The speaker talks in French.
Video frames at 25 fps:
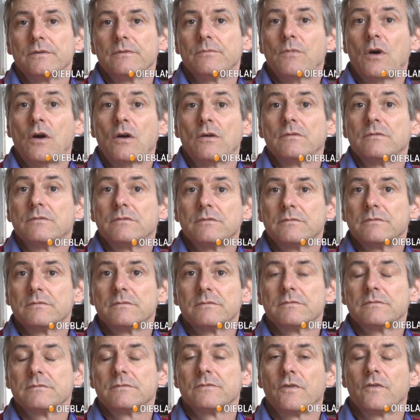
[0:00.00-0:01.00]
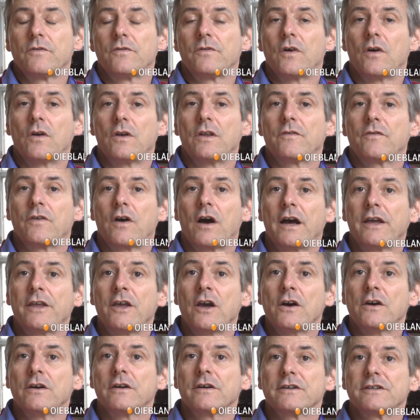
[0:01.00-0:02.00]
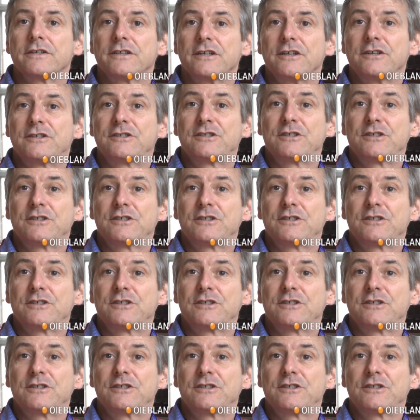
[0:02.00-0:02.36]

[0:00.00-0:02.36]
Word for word: bon, on les fera ailleurs. Je ne